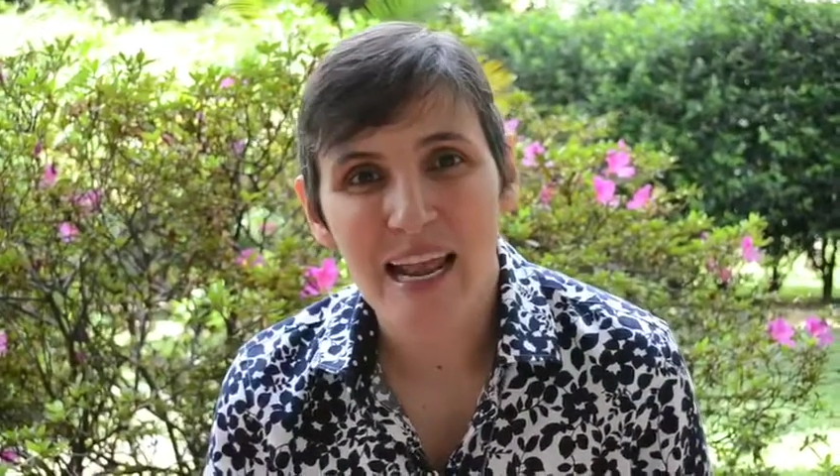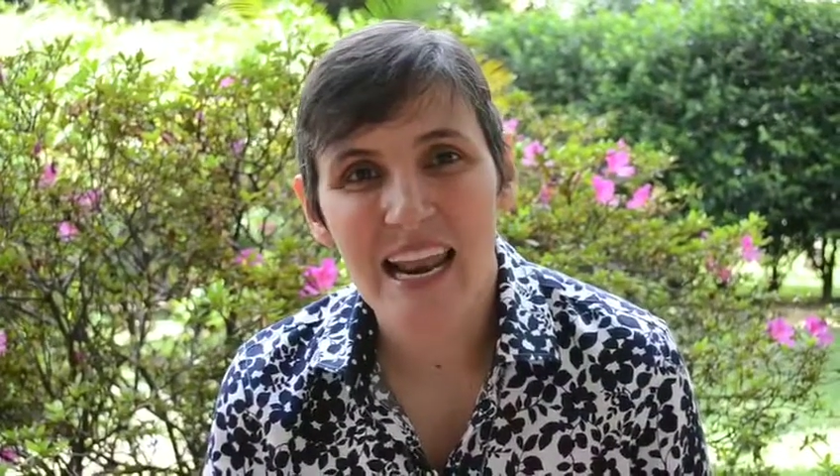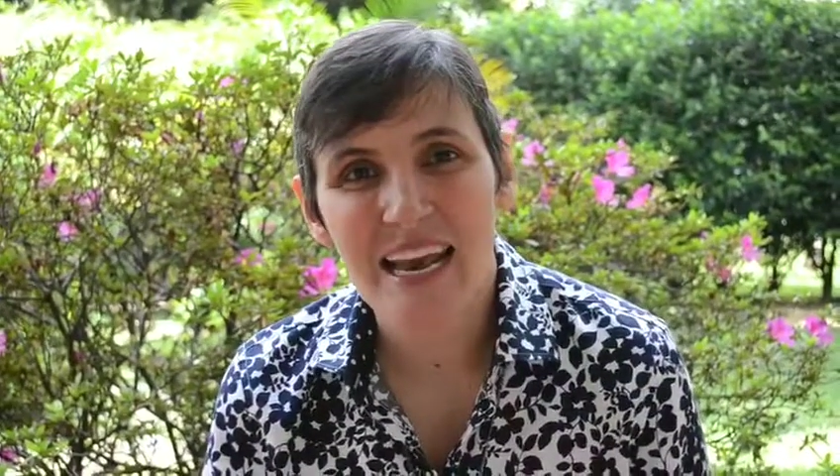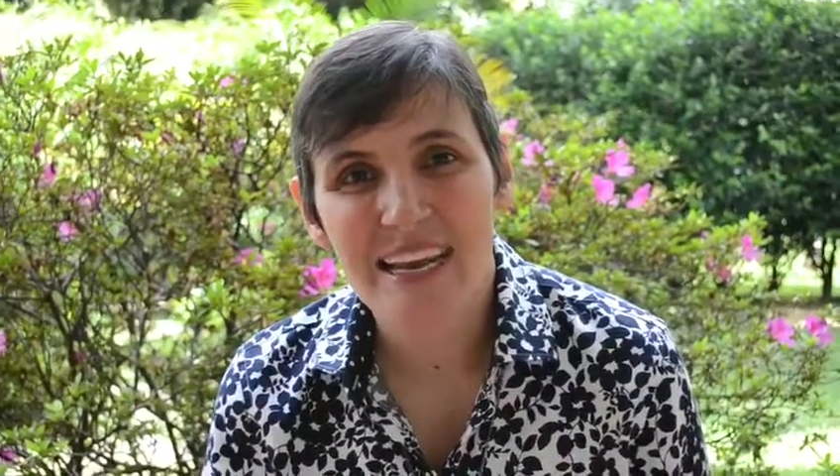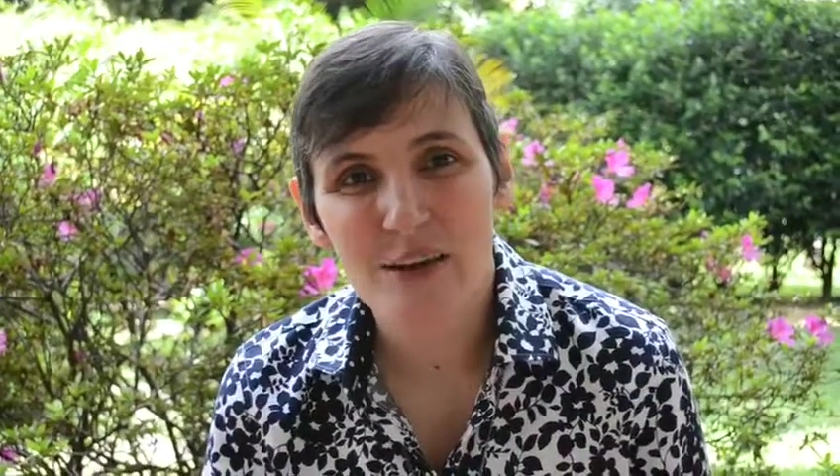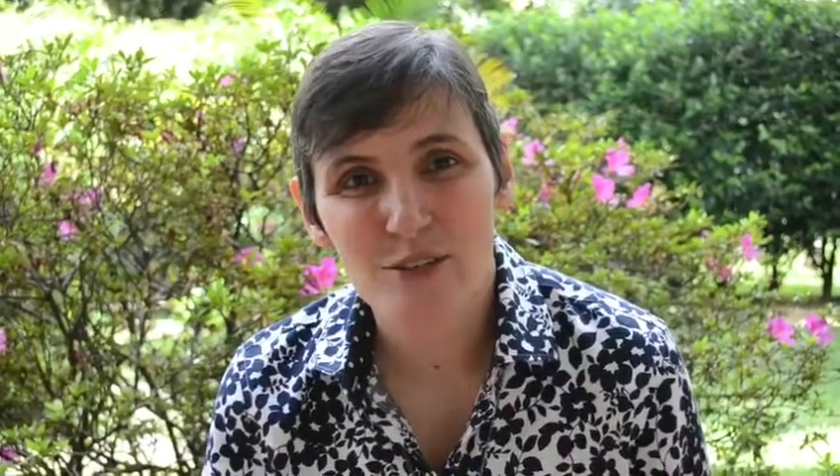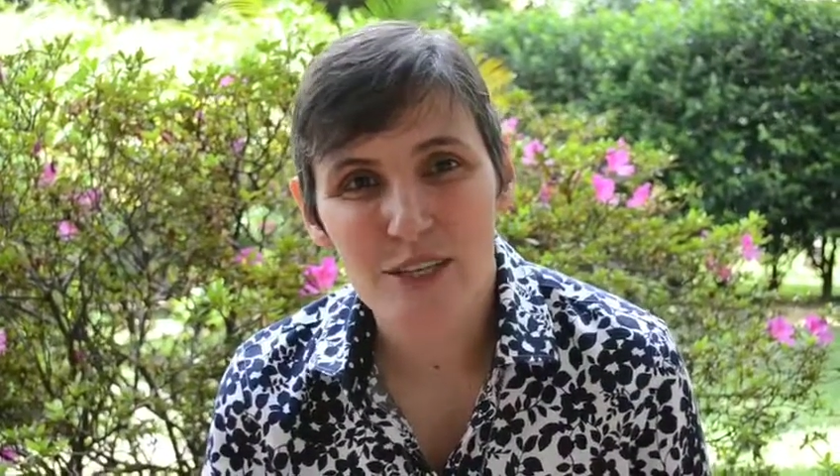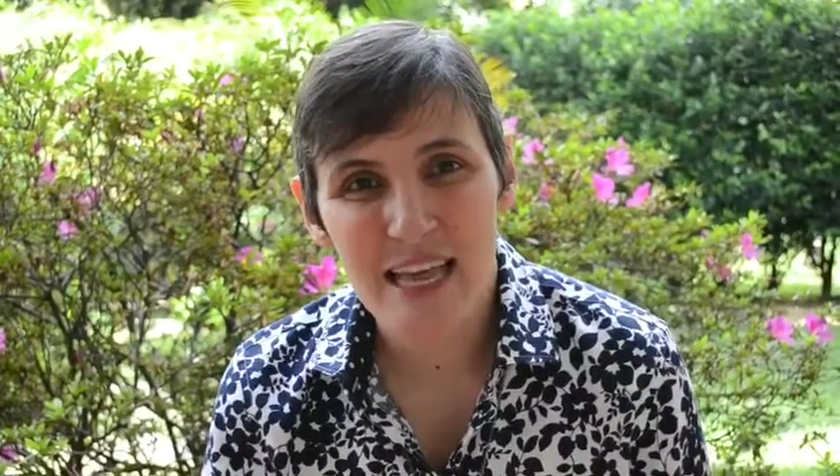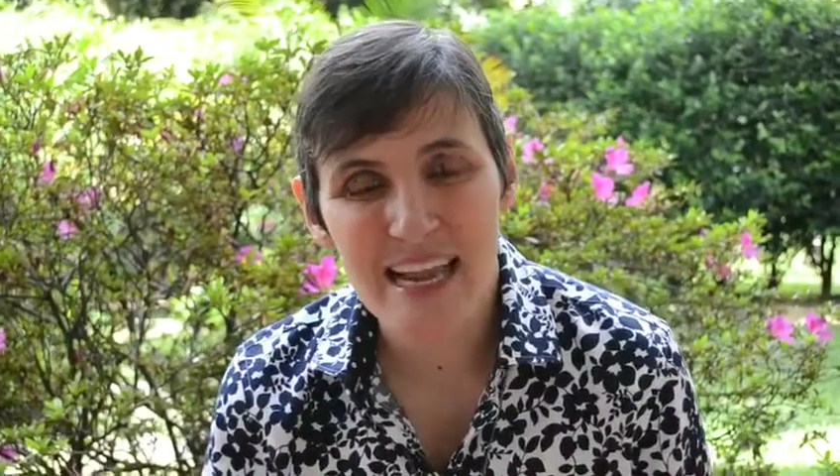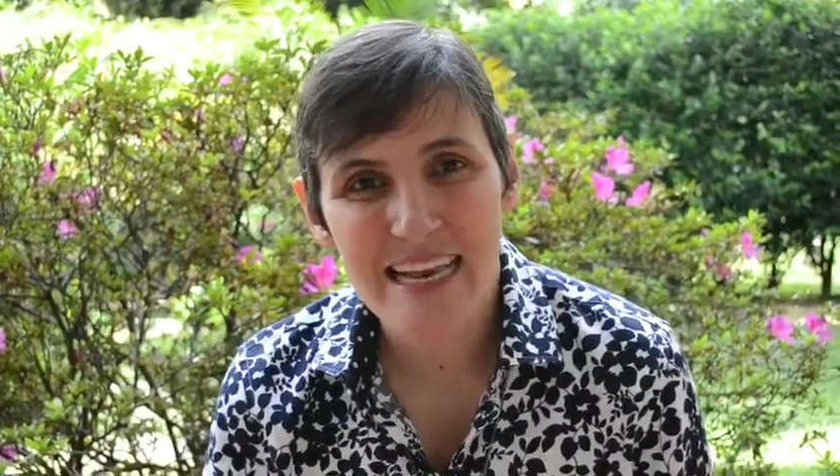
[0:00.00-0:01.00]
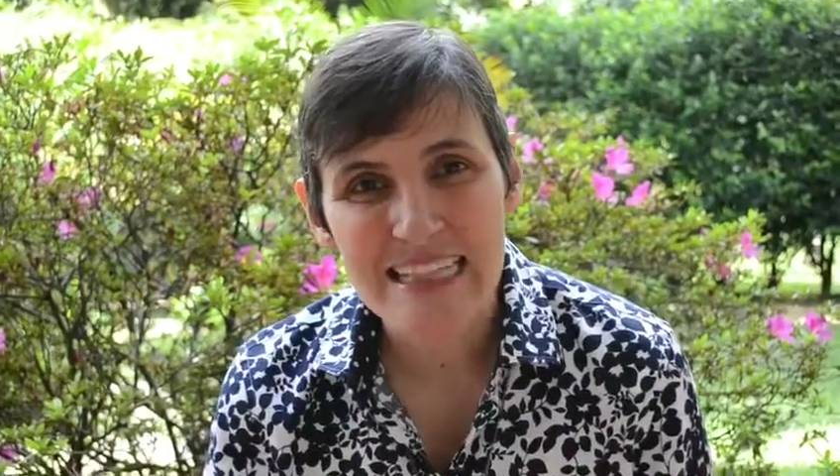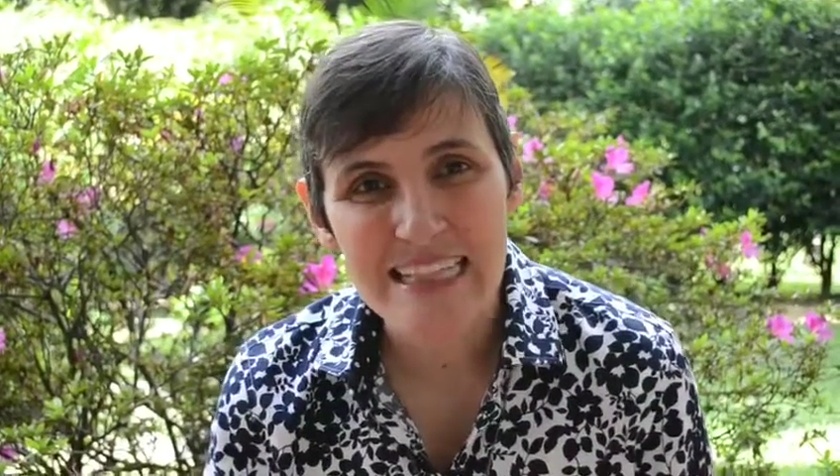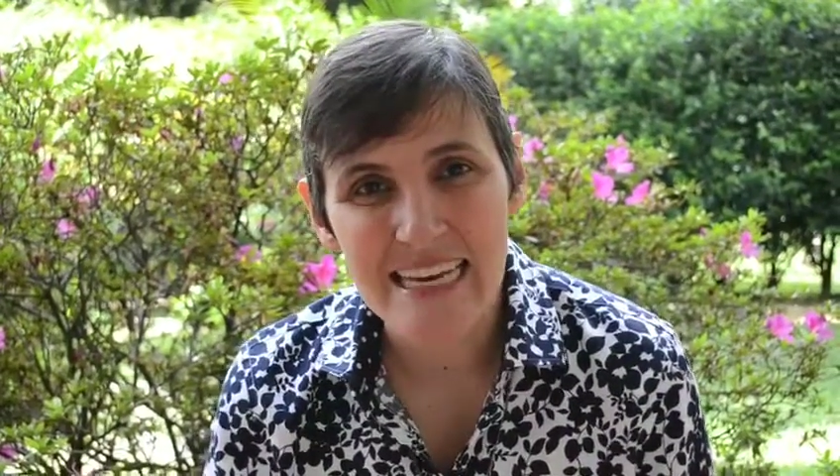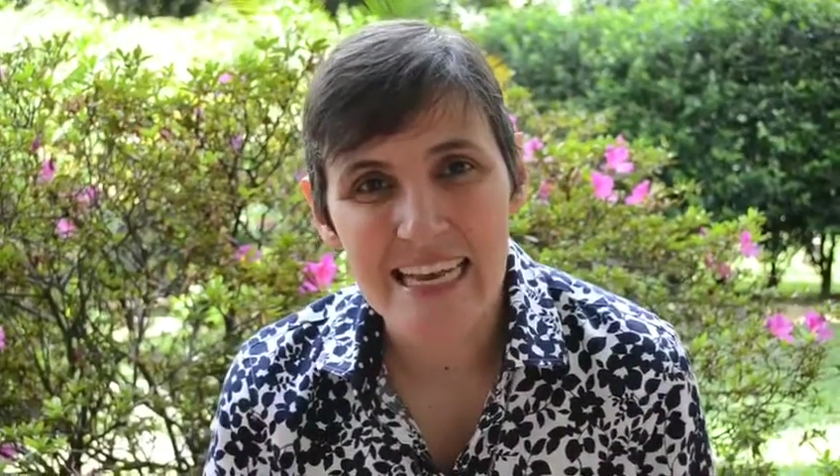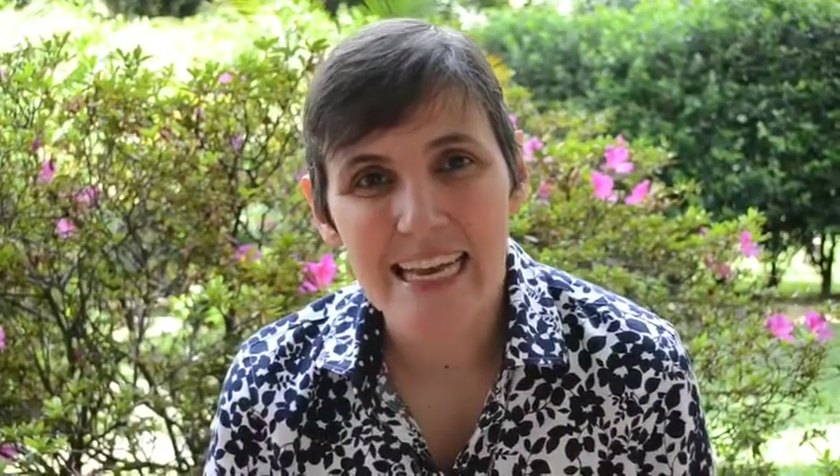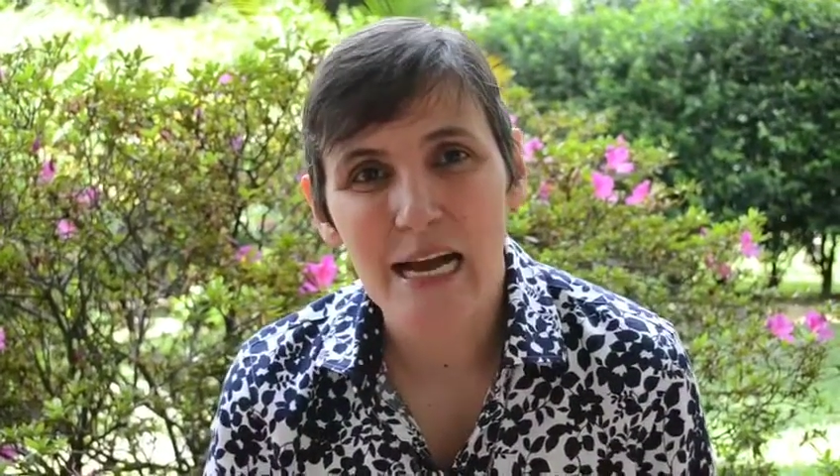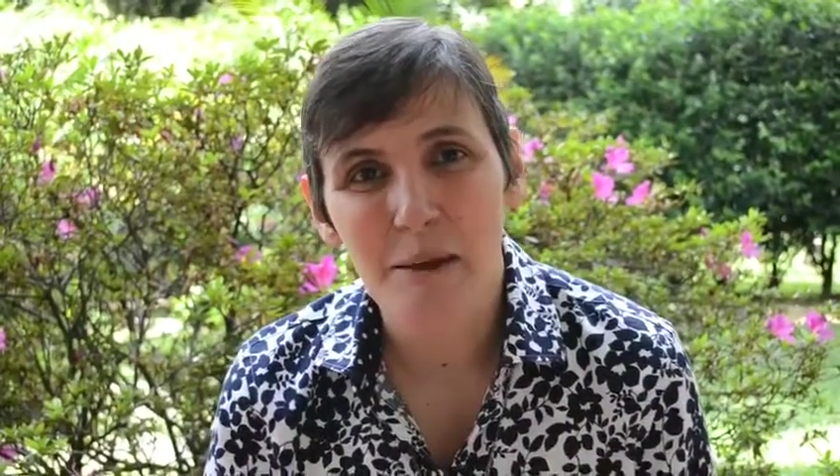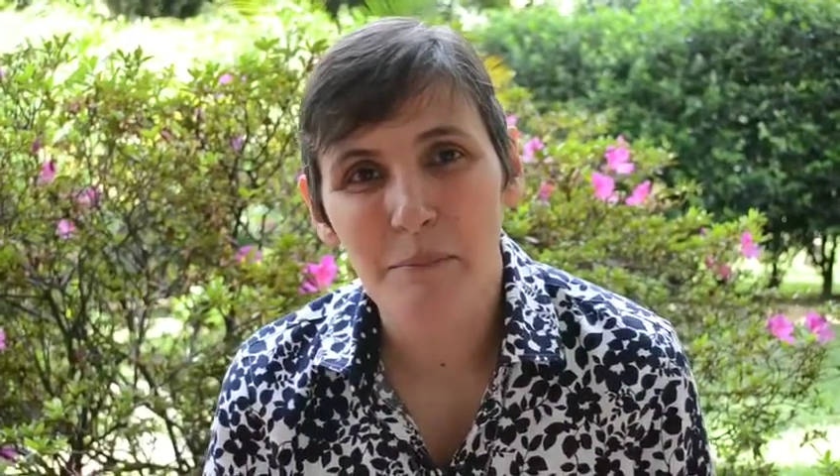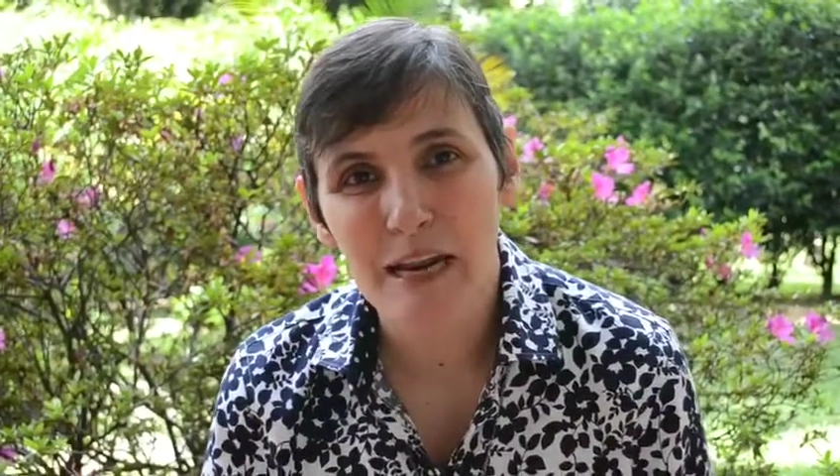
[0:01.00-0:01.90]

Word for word: para la generosidad en la entrega,